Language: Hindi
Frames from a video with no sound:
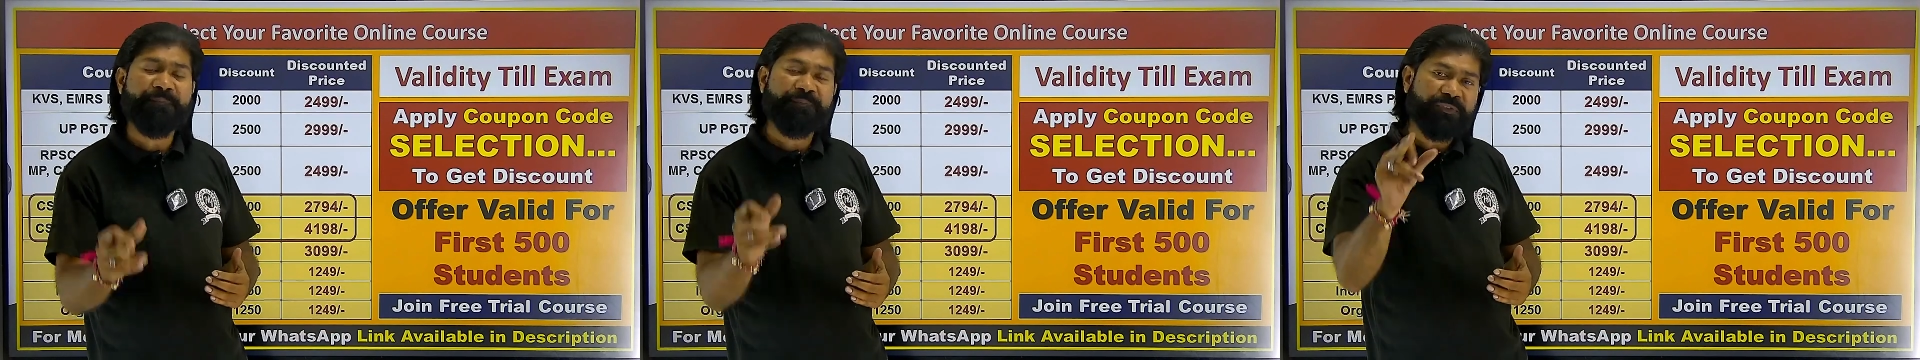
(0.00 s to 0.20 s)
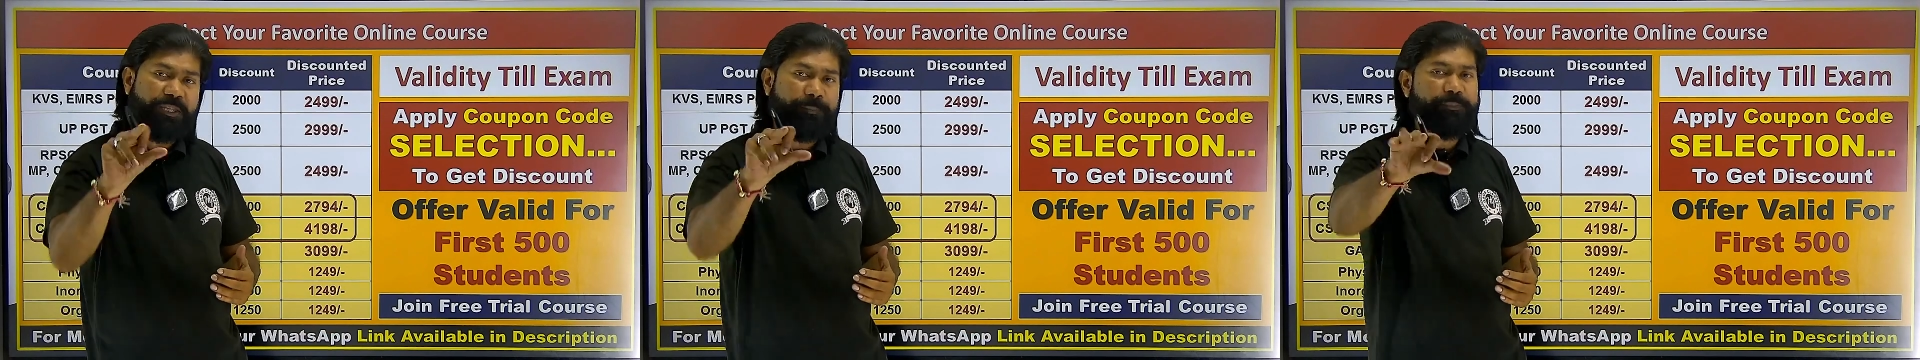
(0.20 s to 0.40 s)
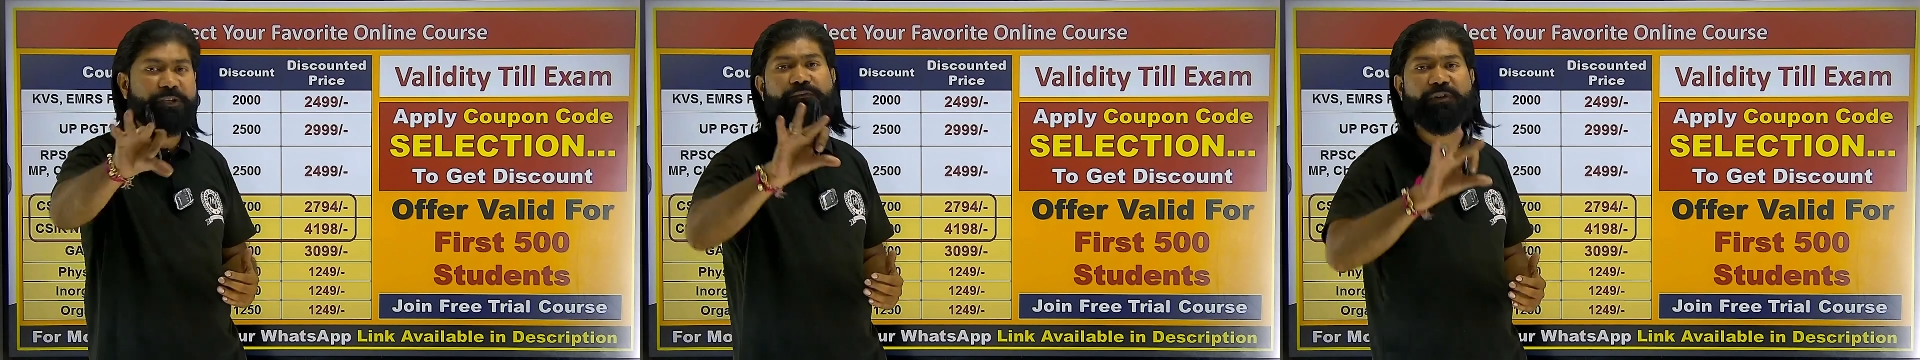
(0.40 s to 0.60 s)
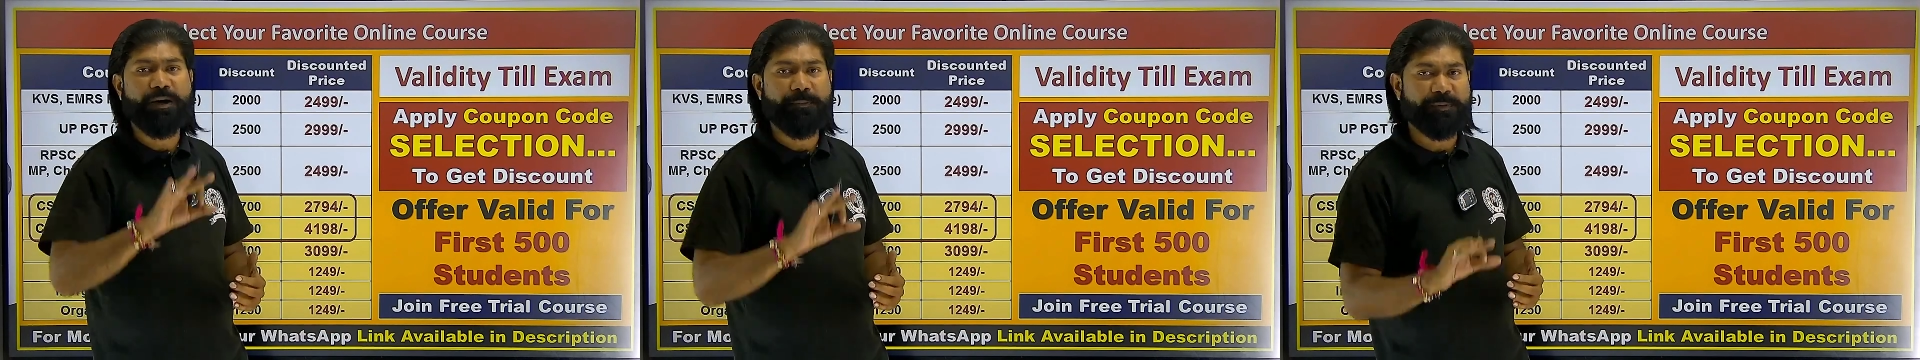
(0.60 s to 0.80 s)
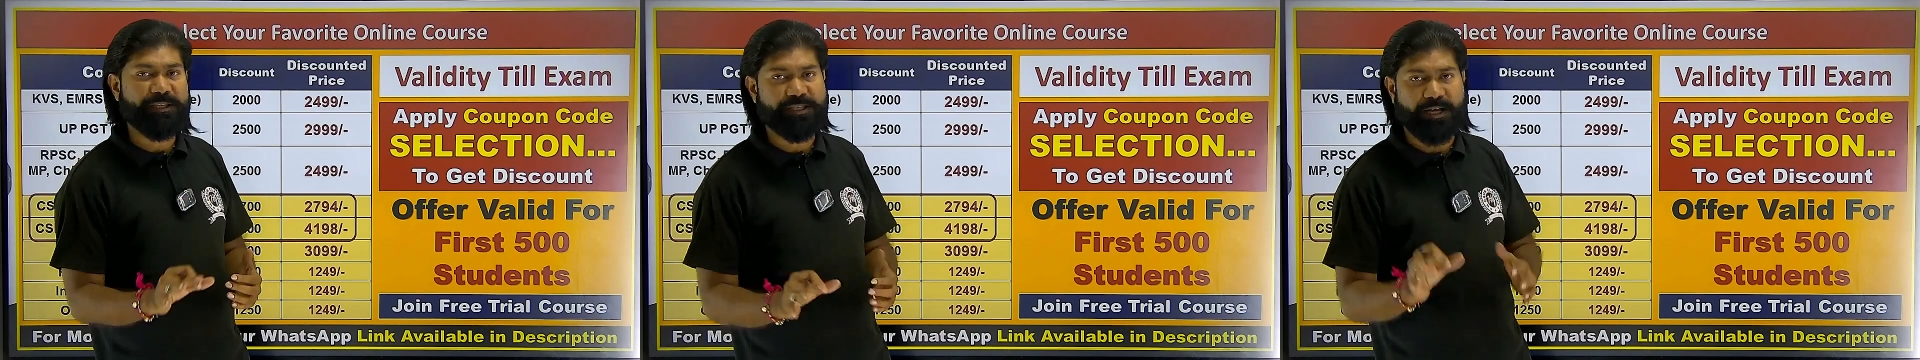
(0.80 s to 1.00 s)
तब तक वो
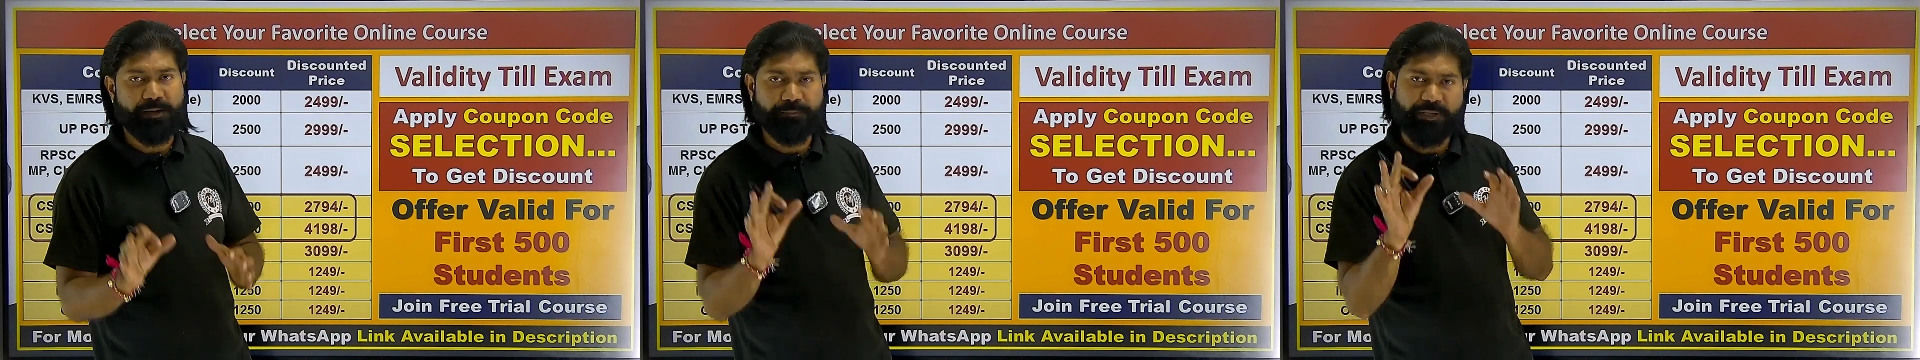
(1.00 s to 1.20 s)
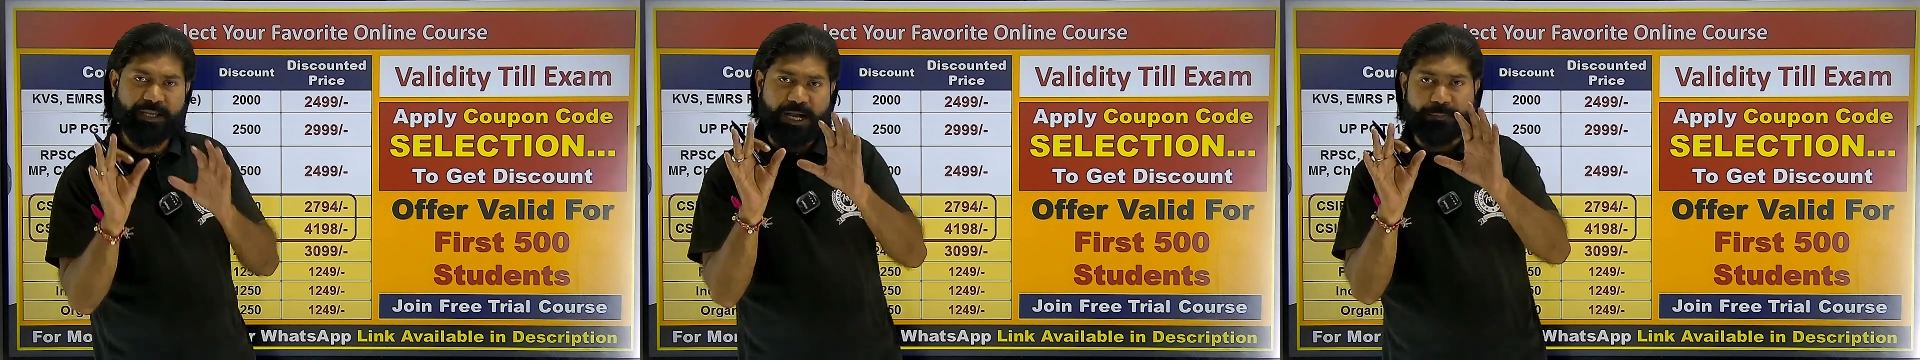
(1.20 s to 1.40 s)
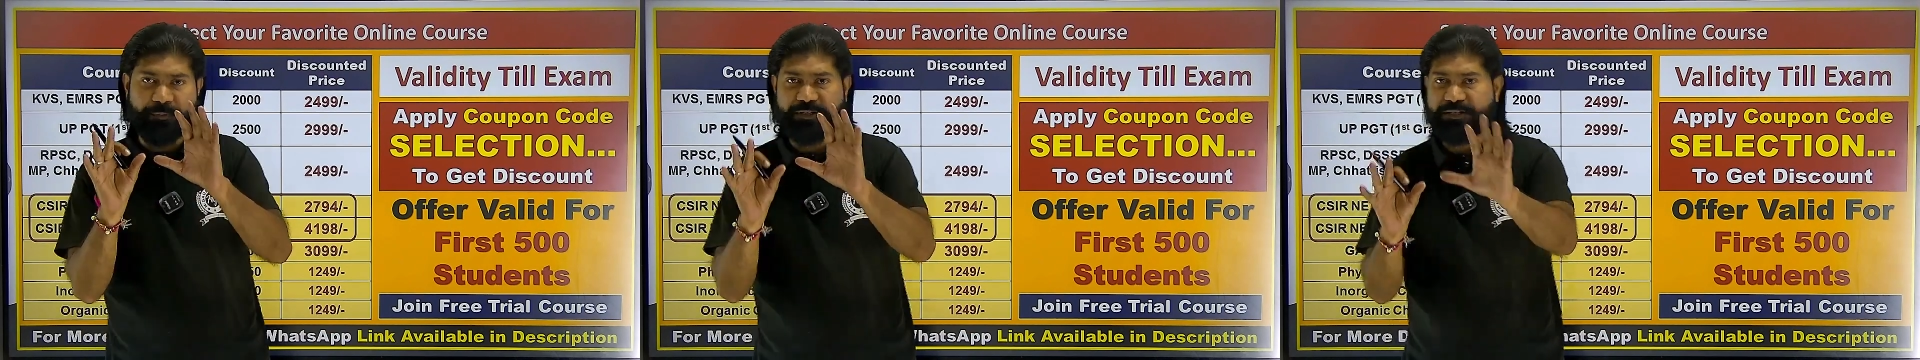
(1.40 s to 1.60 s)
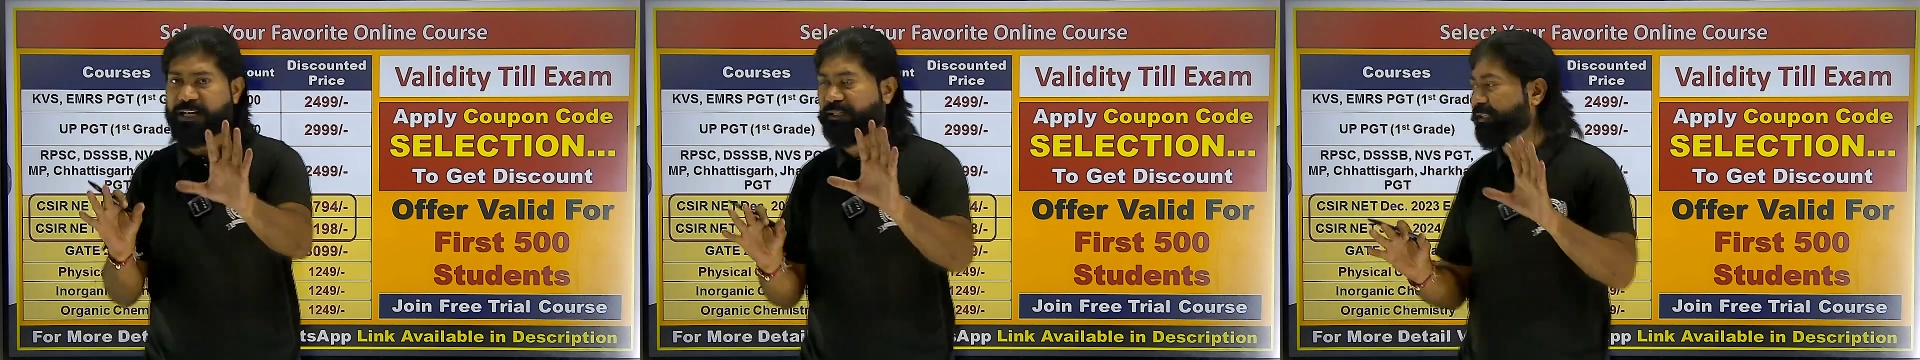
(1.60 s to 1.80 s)
आपके सामने आपके साथ